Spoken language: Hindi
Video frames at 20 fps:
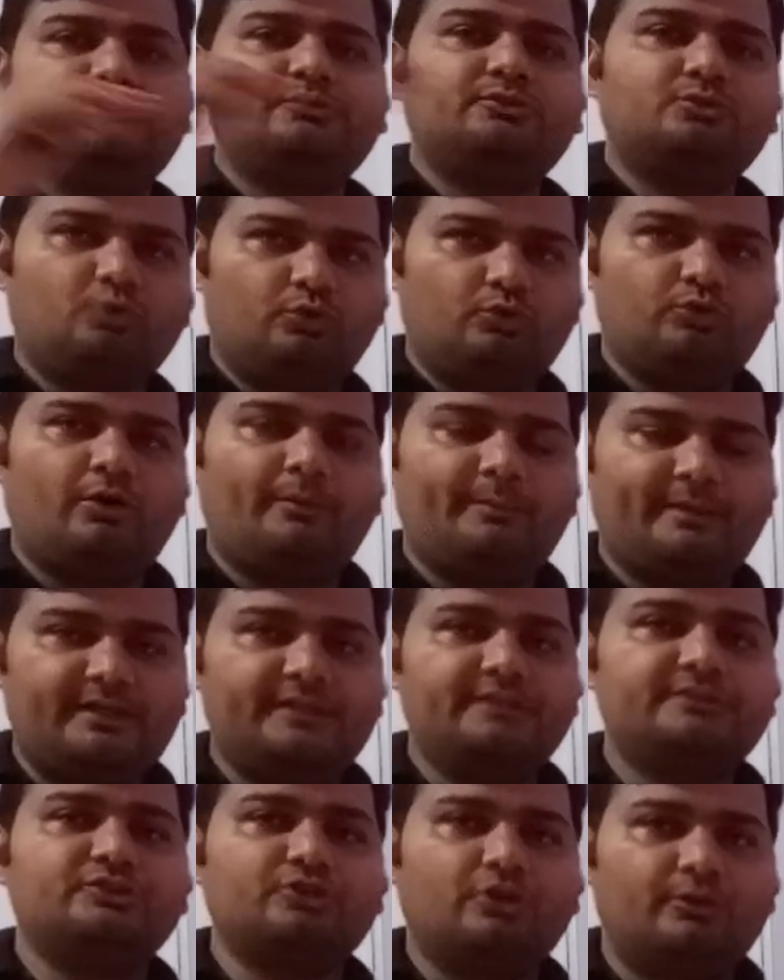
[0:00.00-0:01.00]
तो
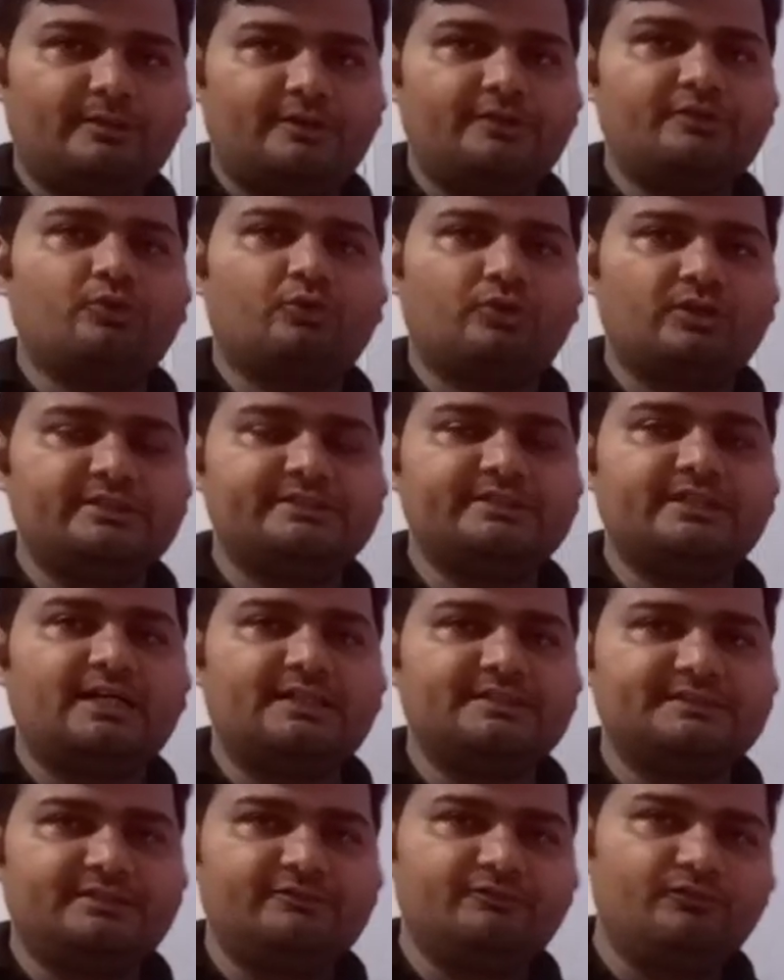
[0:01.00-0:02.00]
हमारा जो हमारा टोटल
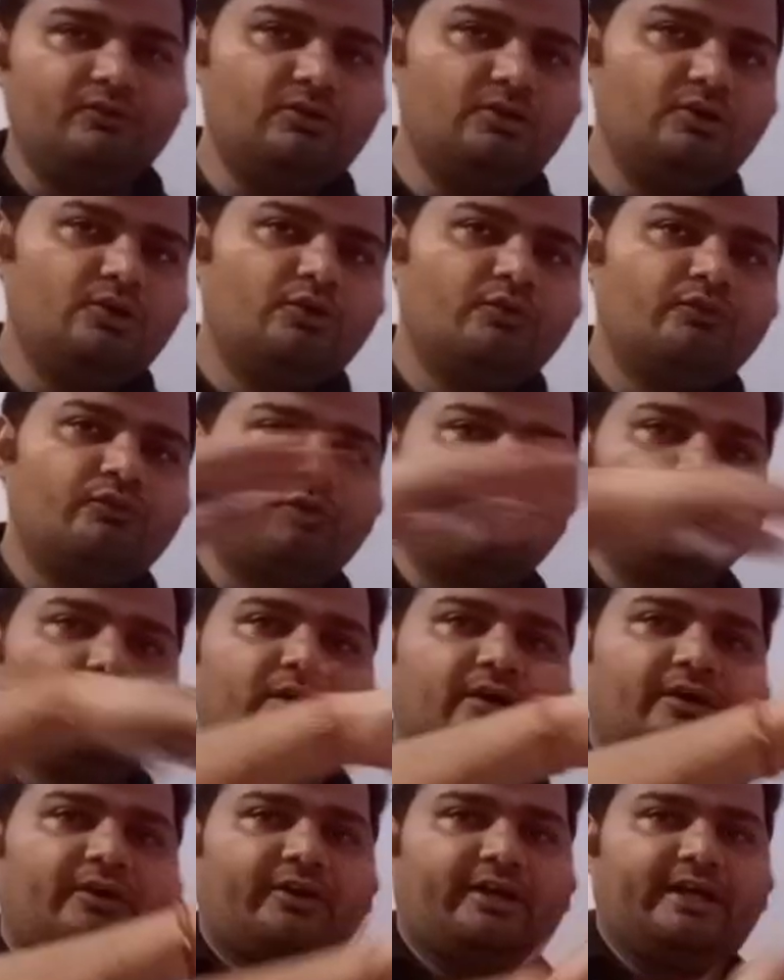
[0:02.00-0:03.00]
चार्ज है वो फ्लो
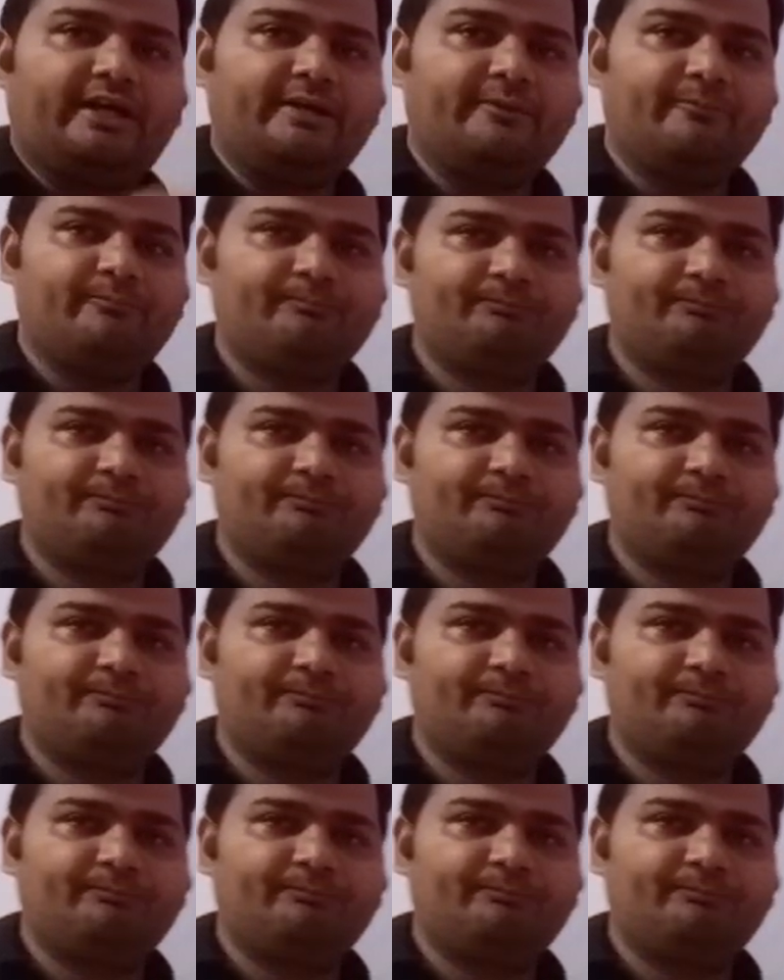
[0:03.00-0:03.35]
कर रहा है